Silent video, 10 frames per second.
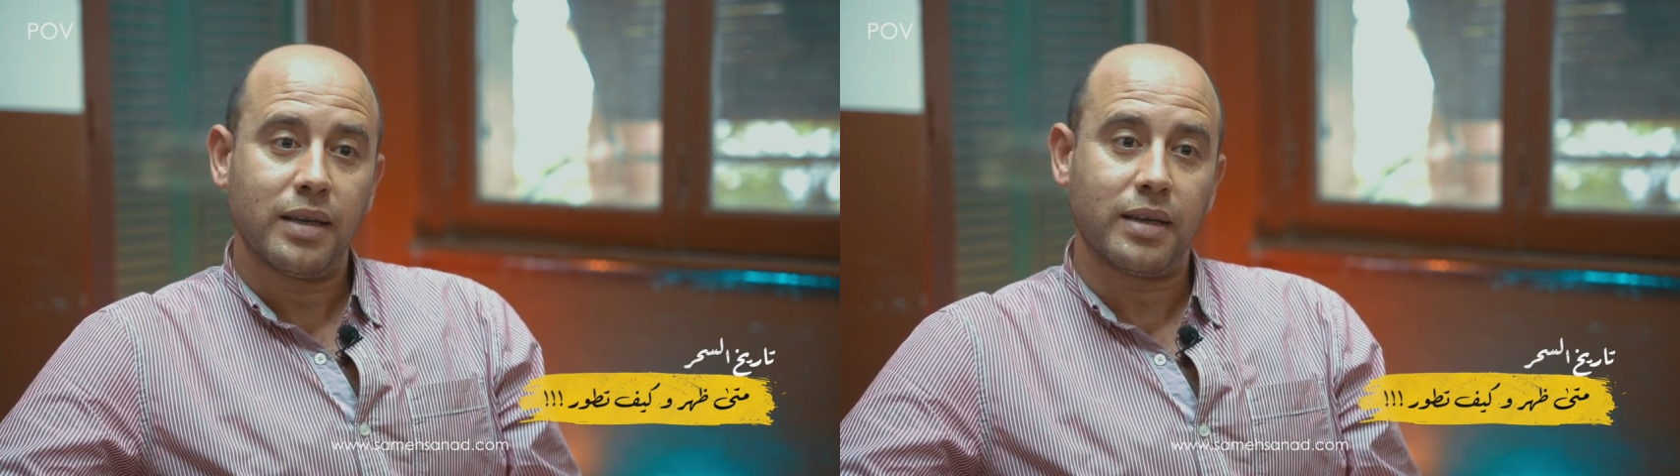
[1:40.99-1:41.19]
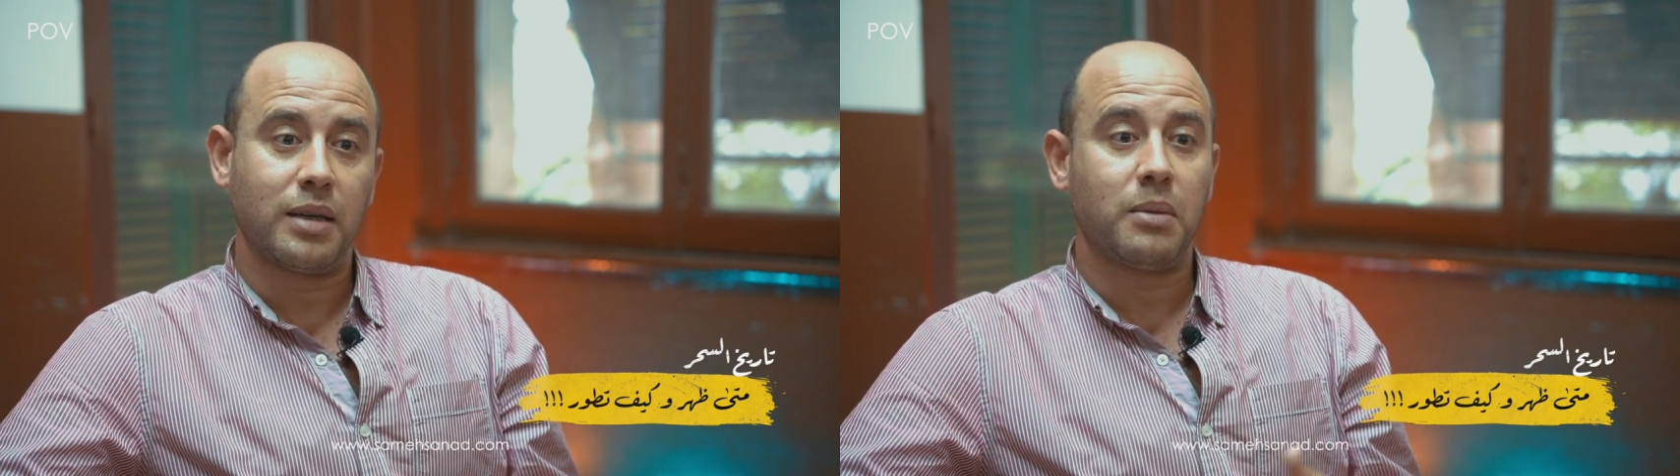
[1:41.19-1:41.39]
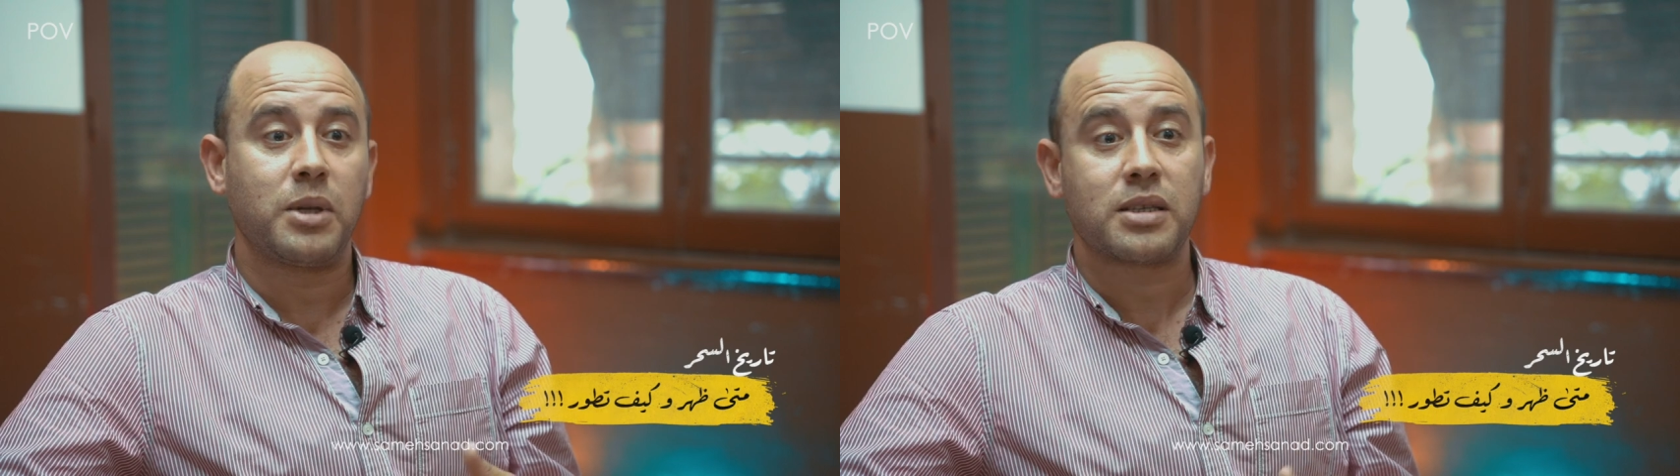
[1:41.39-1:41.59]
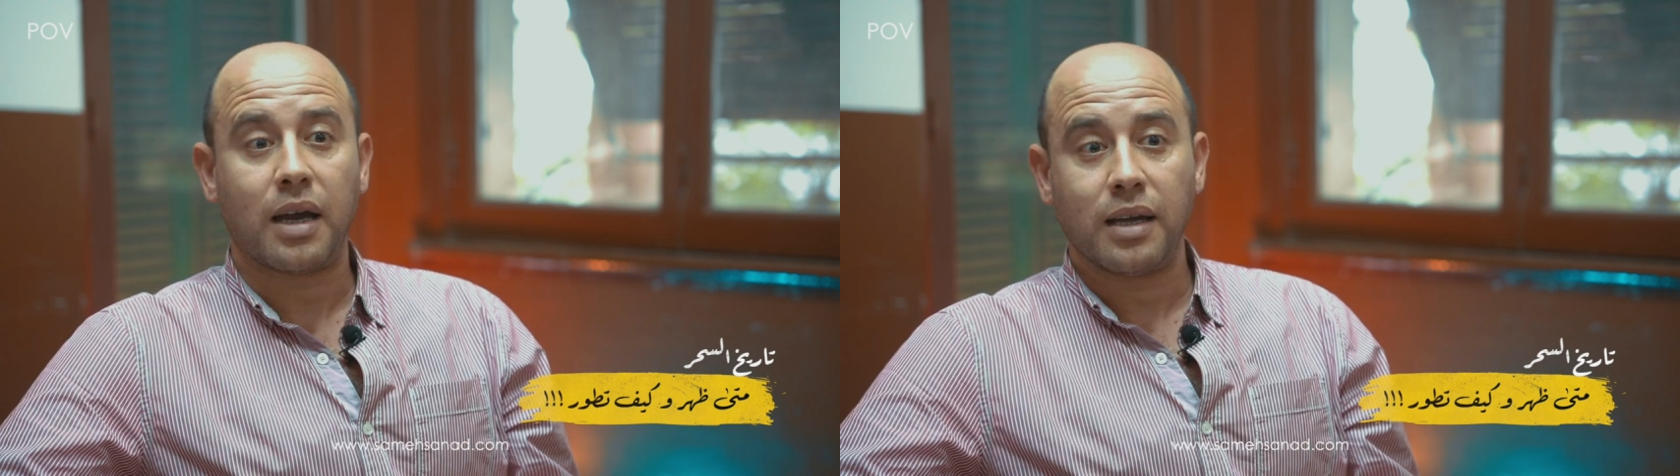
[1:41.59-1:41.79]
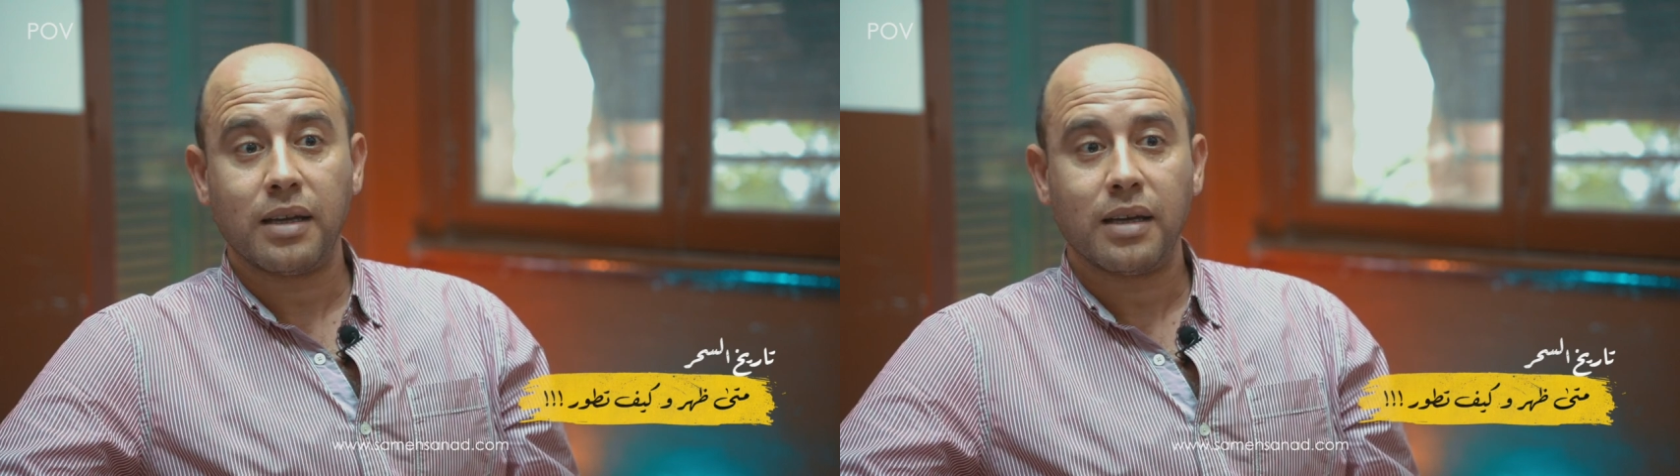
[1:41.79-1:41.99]
يجلب لي
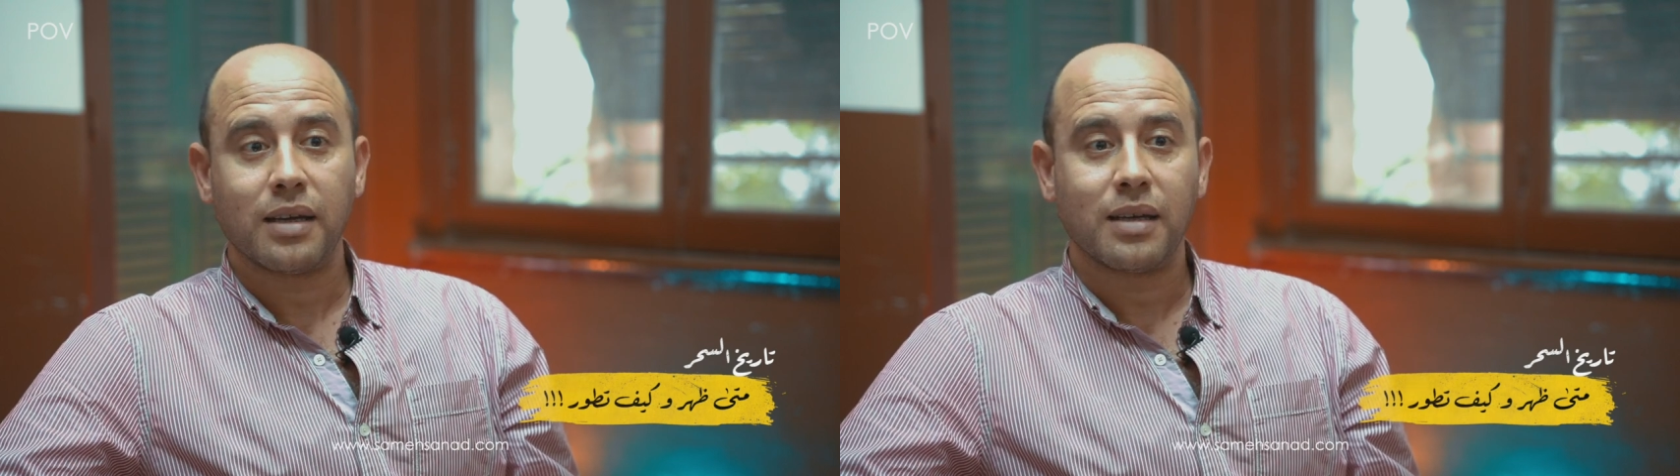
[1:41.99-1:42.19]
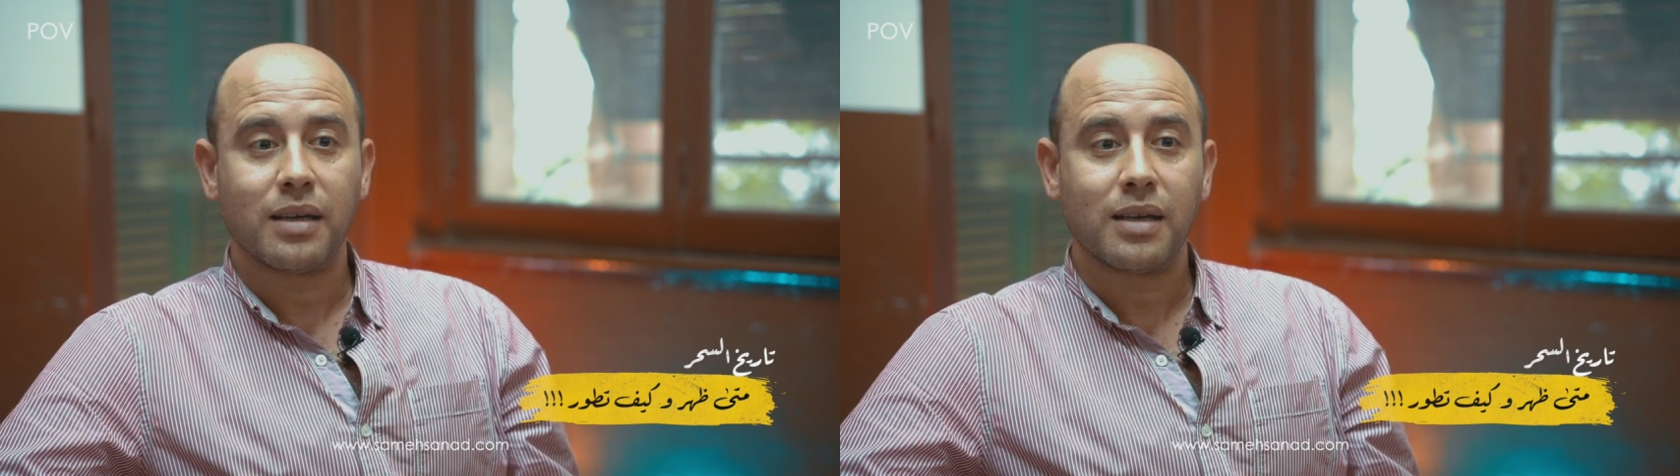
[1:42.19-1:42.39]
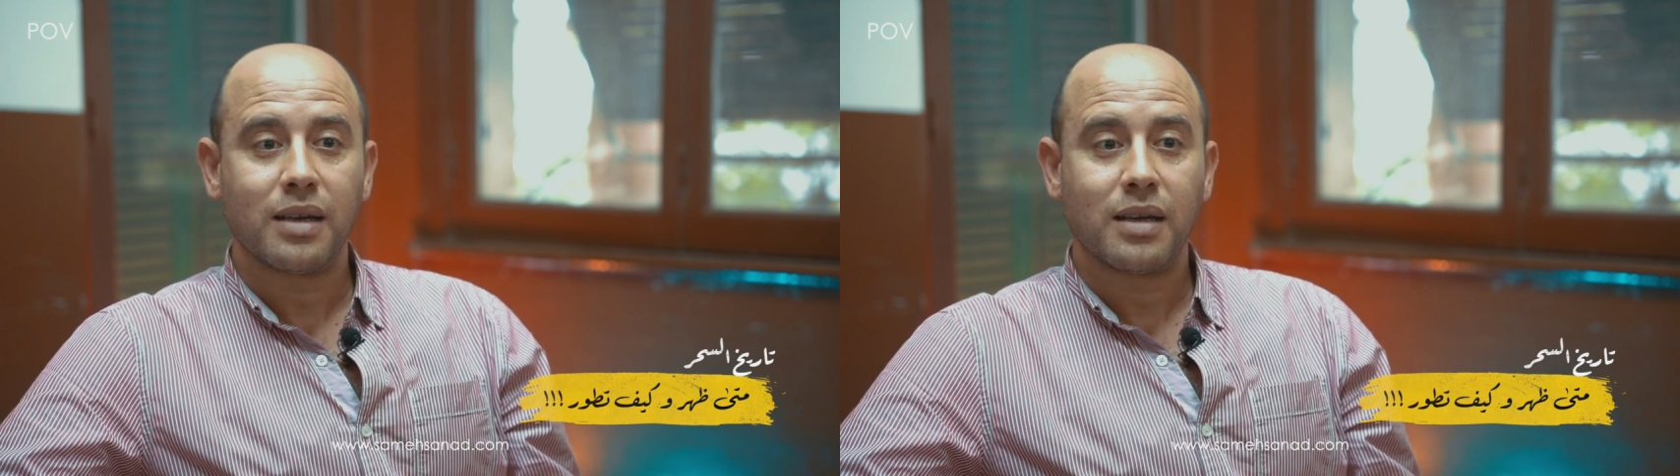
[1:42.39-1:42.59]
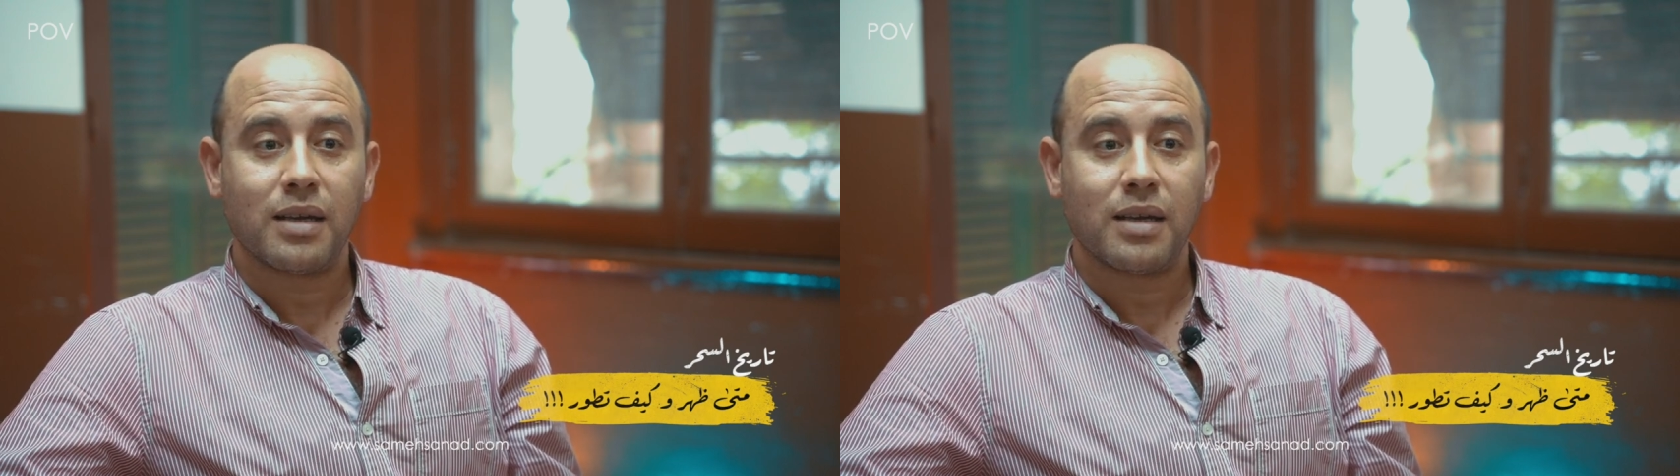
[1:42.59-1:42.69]
سعاده مم.